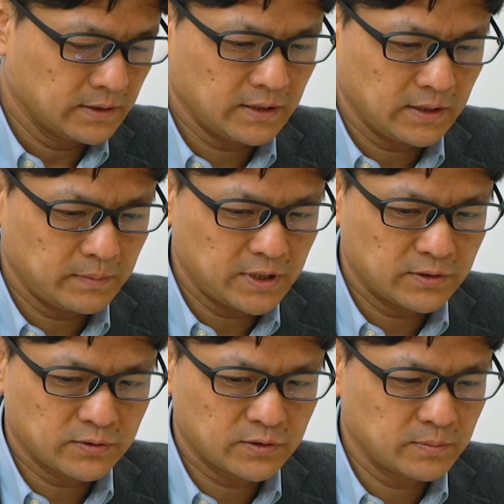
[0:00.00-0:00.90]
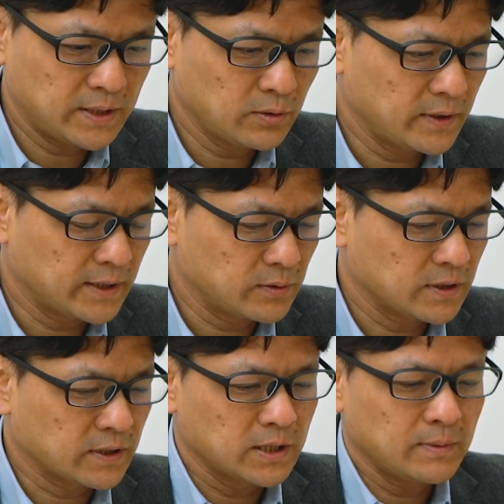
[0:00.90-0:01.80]
で、みっつめの委
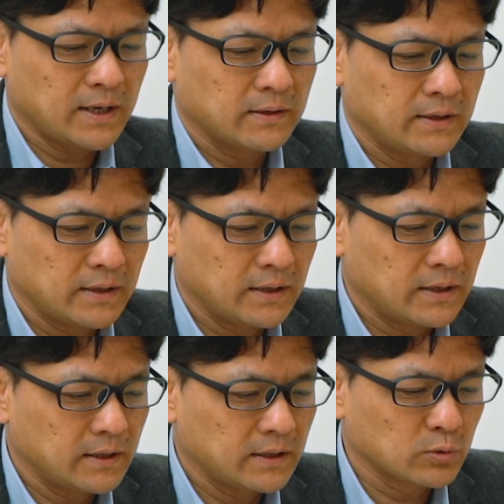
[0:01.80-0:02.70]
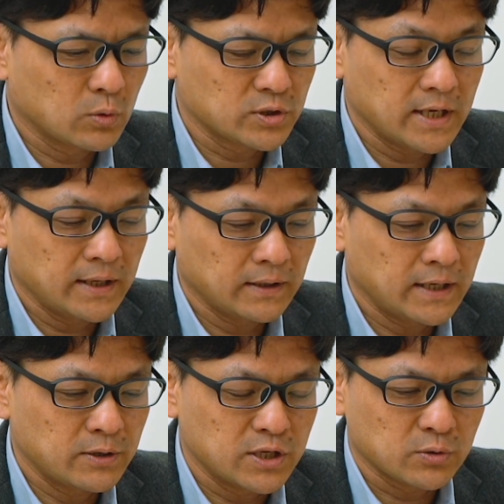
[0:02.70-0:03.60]
員会は、えー、総合資源
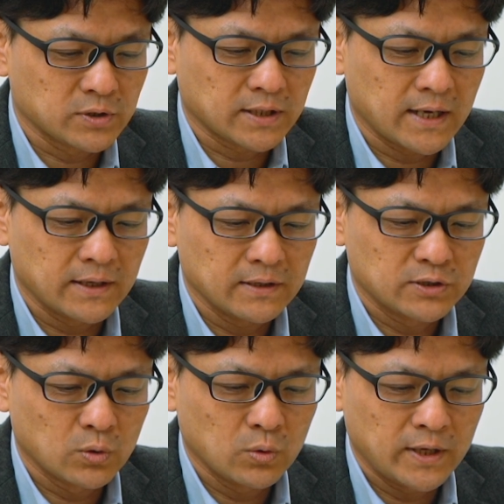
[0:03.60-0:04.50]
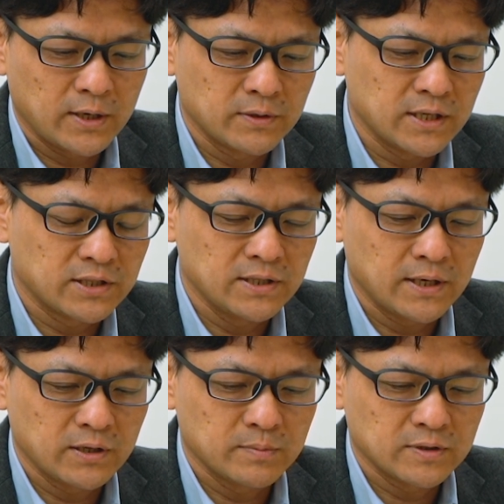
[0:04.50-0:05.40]
エネルギー調査会、省エネルギー新
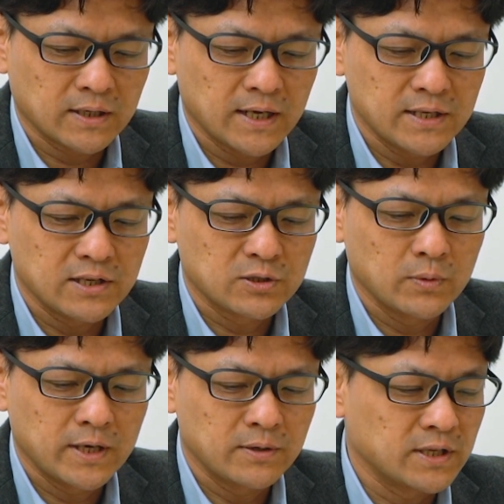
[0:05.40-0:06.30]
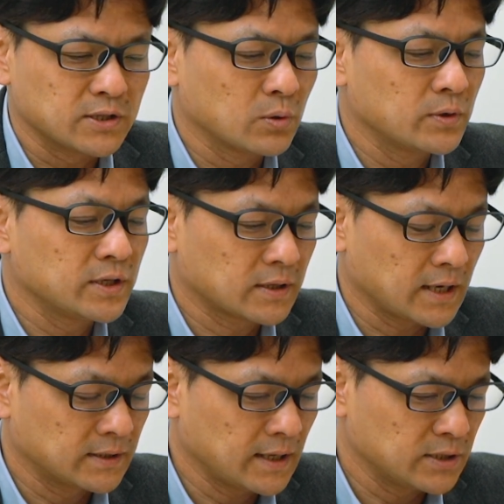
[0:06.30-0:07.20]
エネルギー分科会、省エネルギー省委員
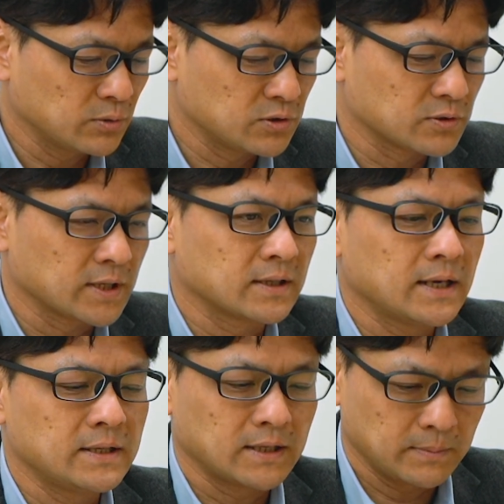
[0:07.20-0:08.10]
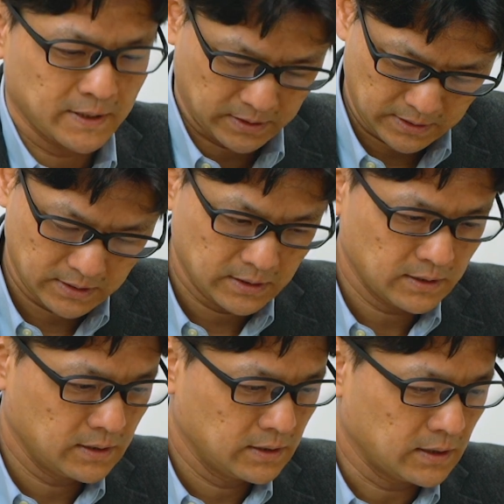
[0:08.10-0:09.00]
会だいよんじゅうさんかいになります。
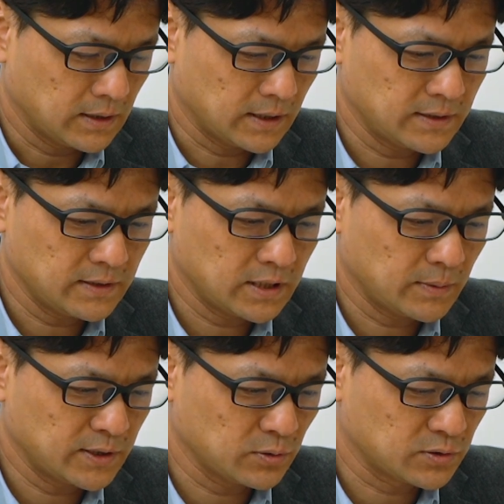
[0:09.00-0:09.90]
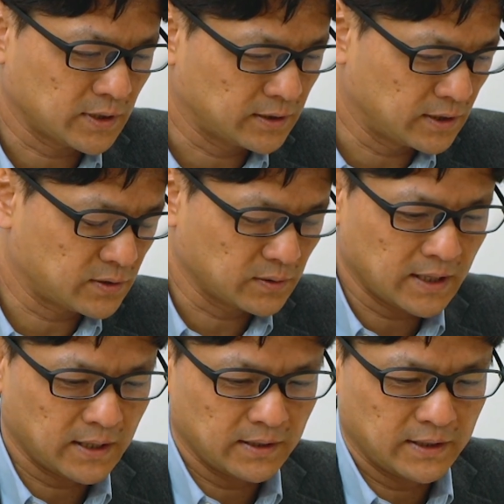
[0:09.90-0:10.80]
アジェンダは一つなんです
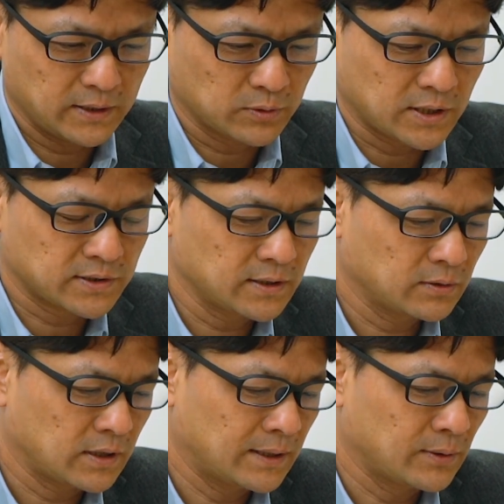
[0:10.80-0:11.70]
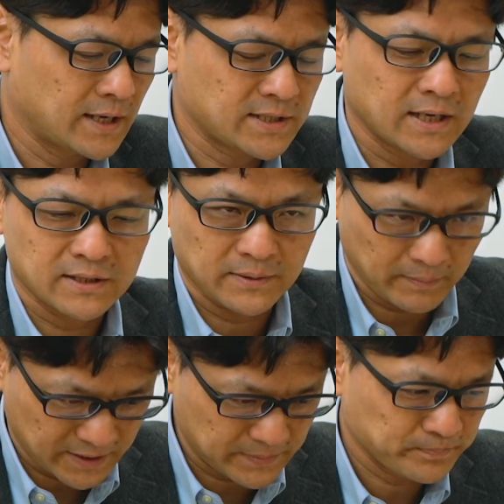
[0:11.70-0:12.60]
が、えっと、たくさんあの話し合われて
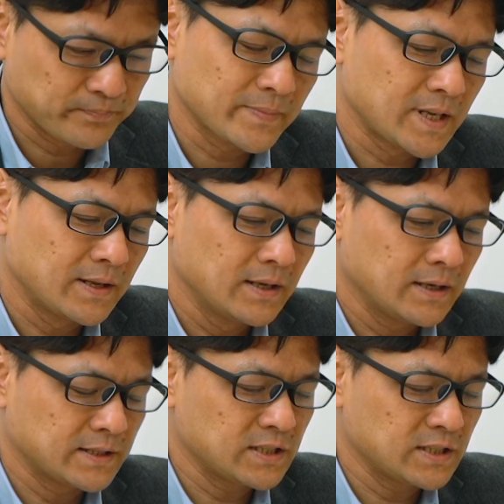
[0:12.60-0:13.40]
います。ア